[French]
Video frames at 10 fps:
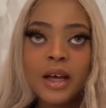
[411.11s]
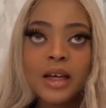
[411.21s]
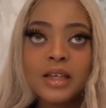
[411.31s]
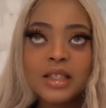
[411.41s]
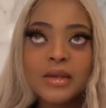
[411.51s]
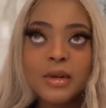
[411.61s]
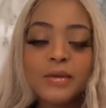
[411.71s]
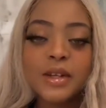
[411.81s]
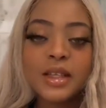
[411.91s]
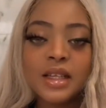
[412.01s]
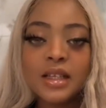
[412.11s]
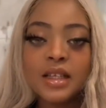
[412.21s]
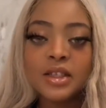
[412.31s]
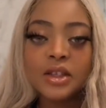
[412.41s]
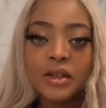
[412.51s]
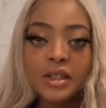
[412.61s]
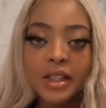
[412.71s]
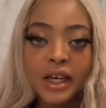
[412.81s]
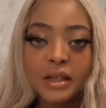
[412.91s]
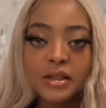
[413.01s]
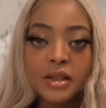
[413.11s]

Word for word: Et j'aimais le fait qu'il était genre direct